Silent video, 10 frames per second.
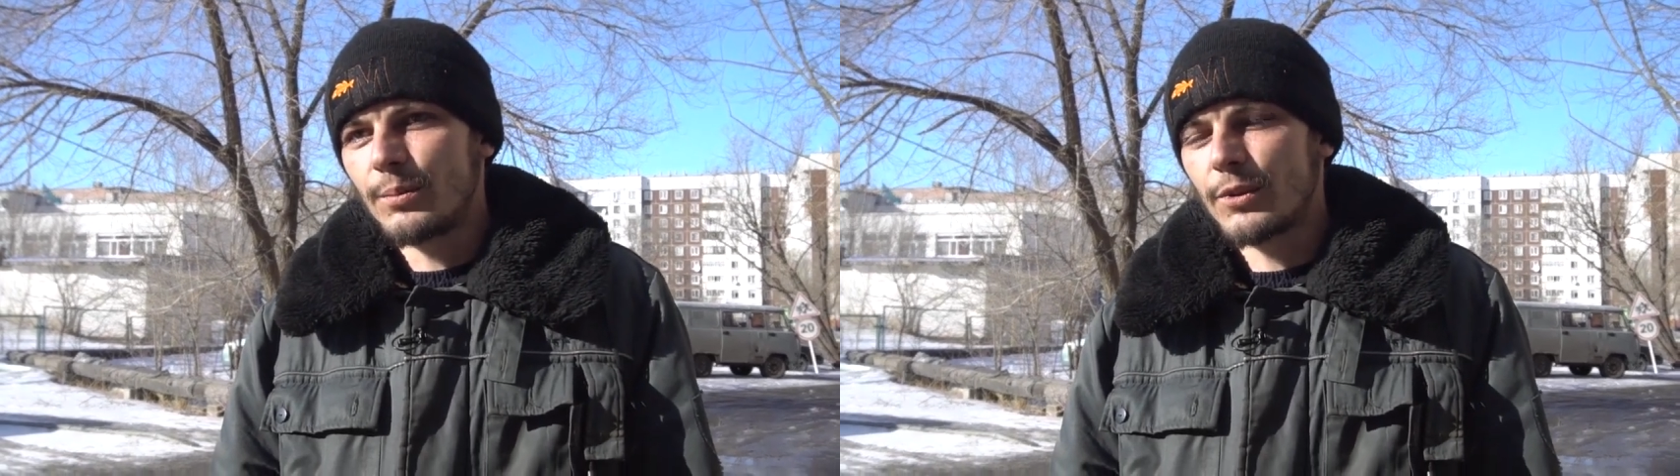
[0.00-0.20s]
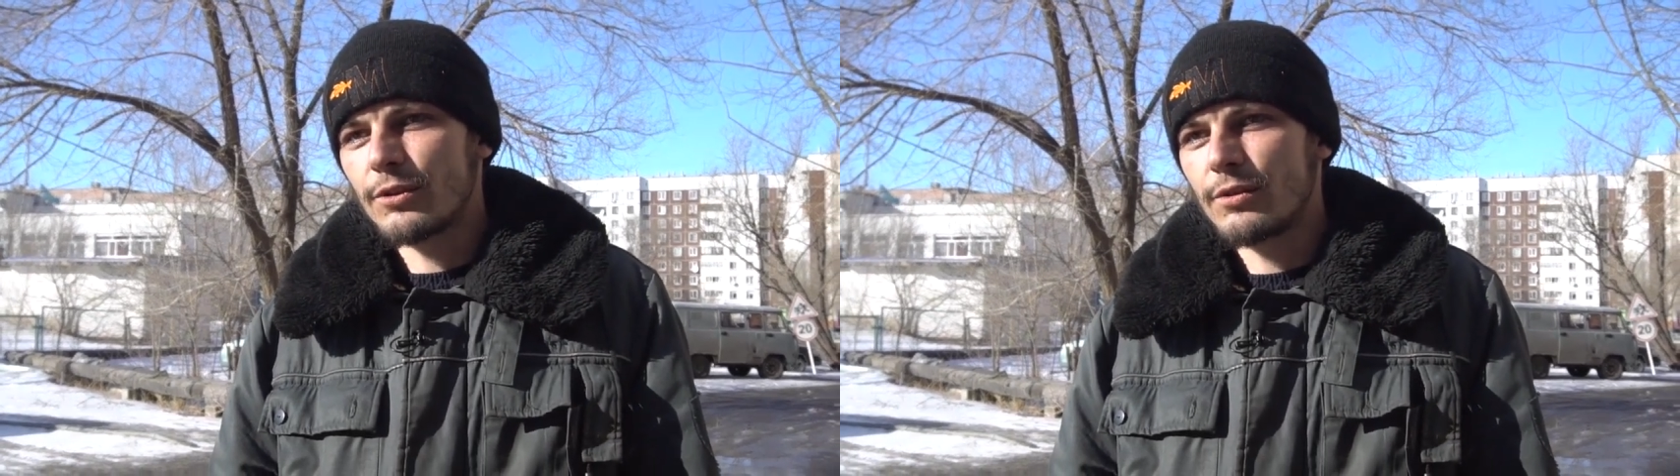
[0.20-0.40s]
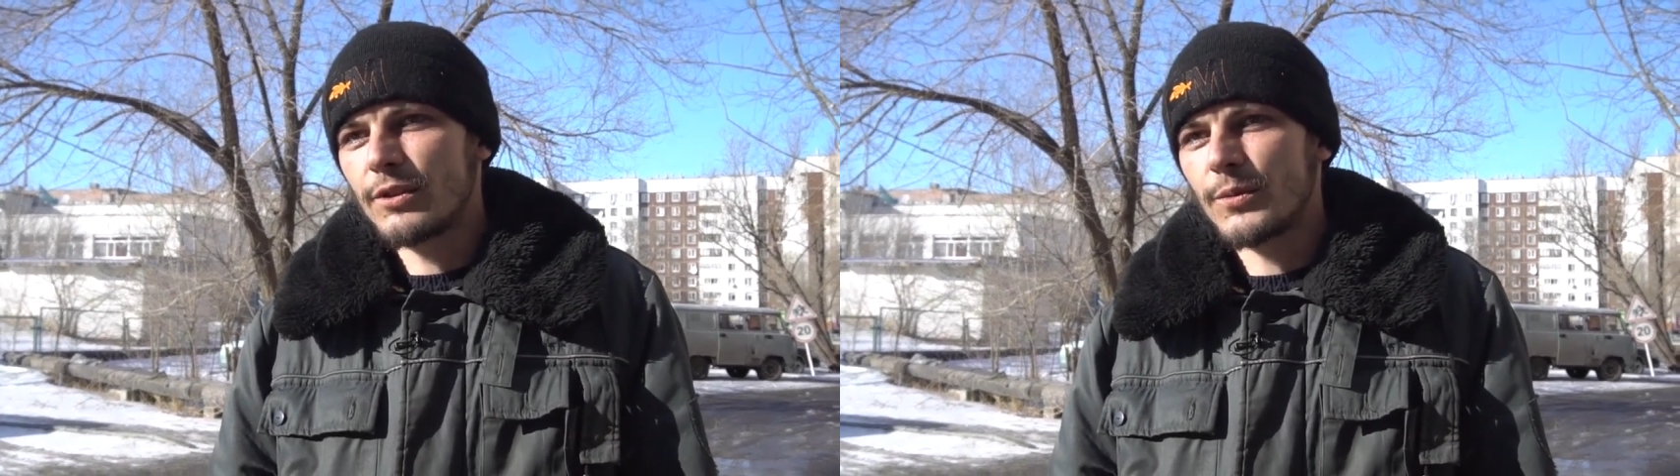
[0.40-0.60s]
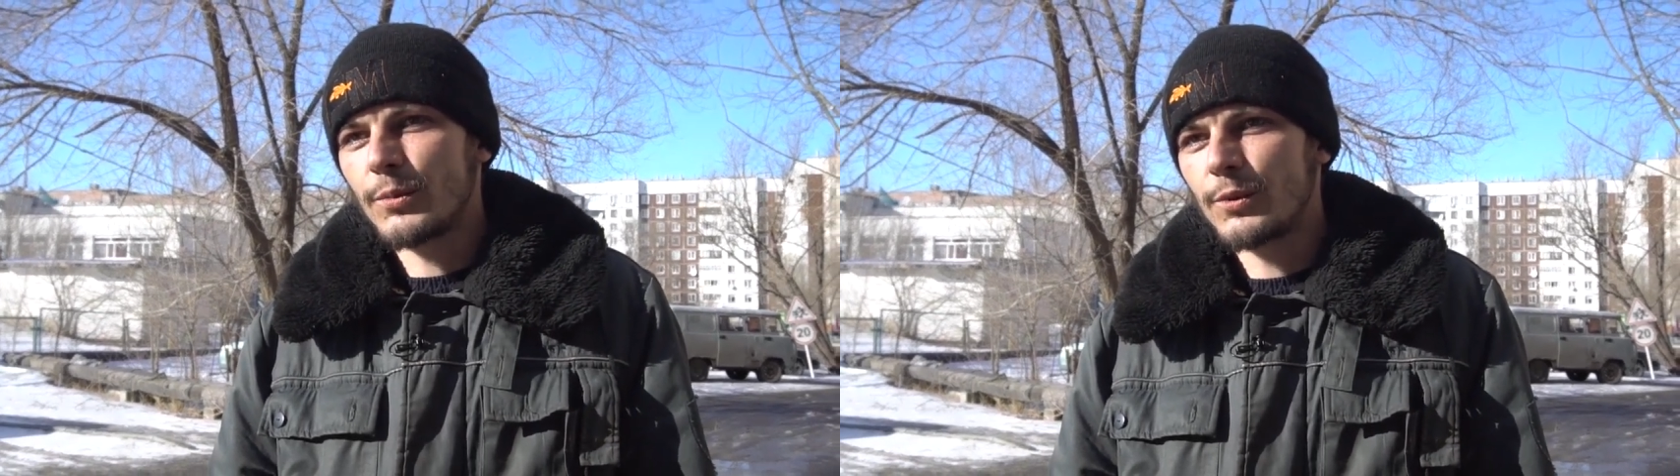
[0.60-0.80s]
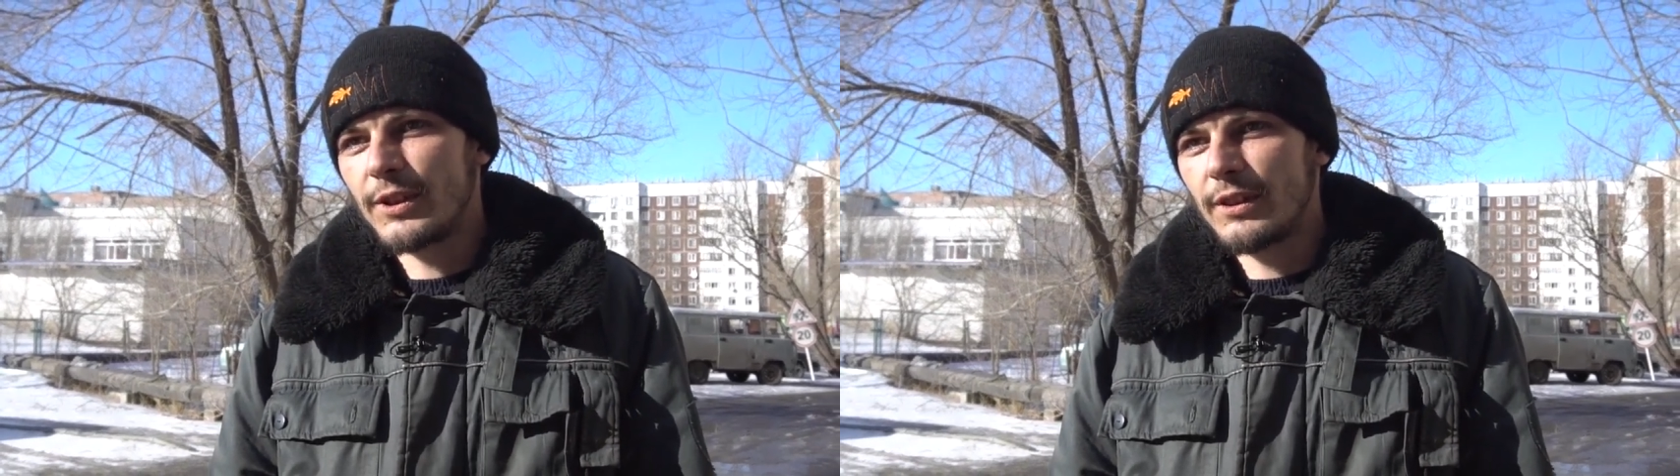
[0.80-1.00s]
Пришлось
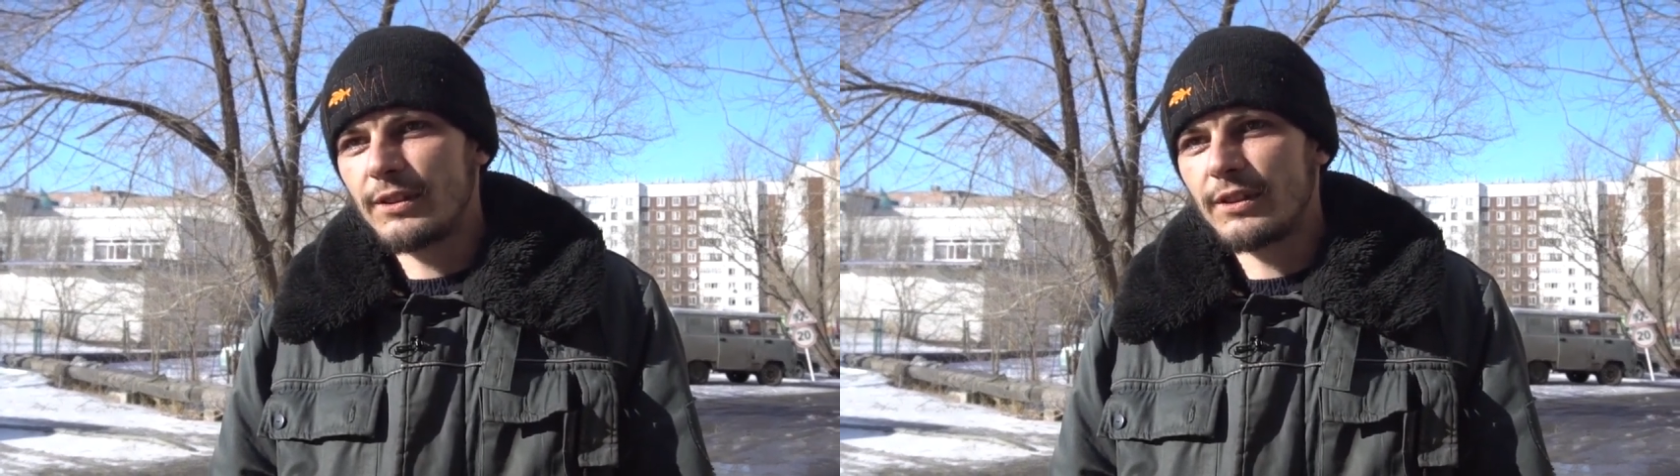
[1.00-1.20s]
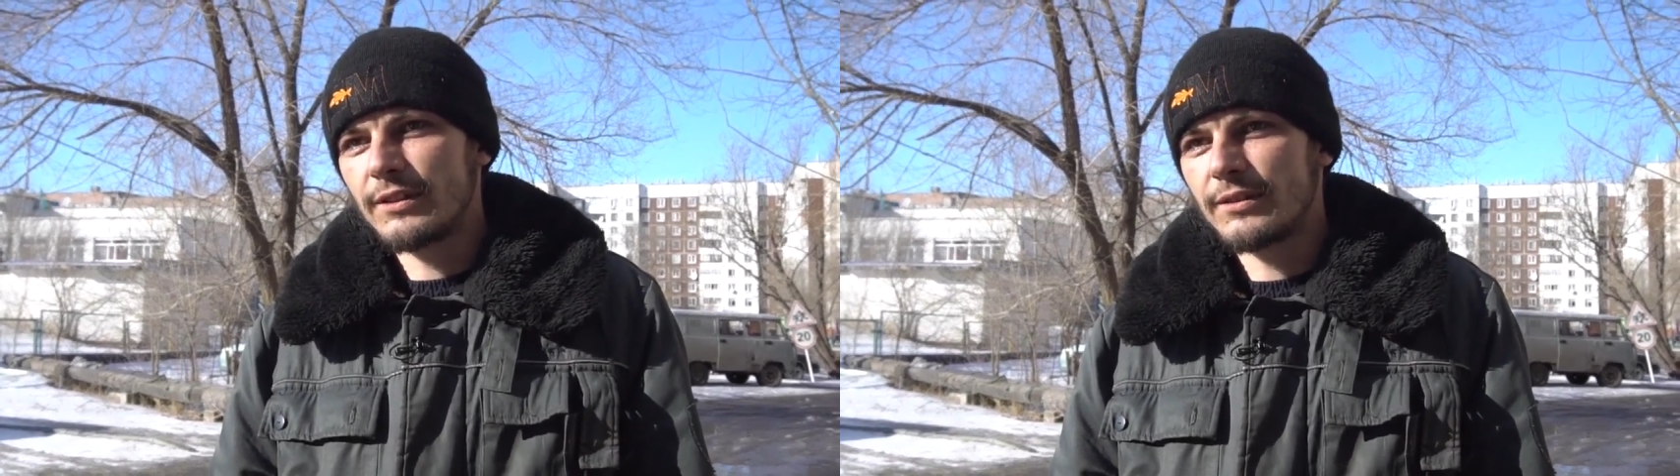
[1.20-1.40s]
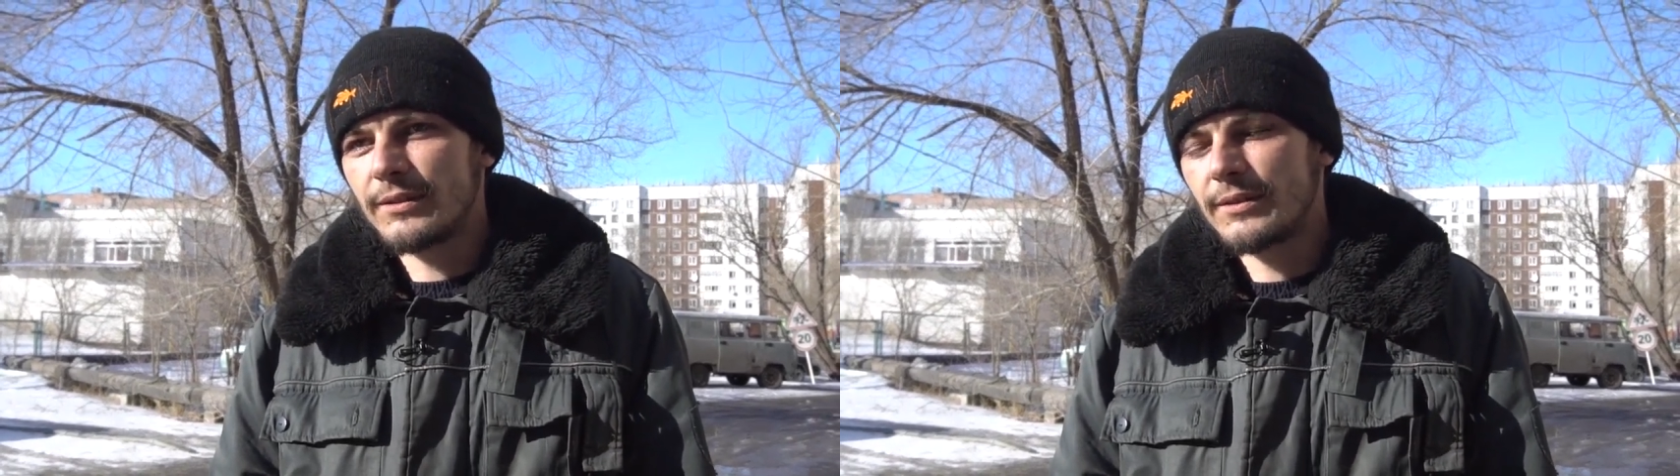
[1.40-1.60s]
спуститься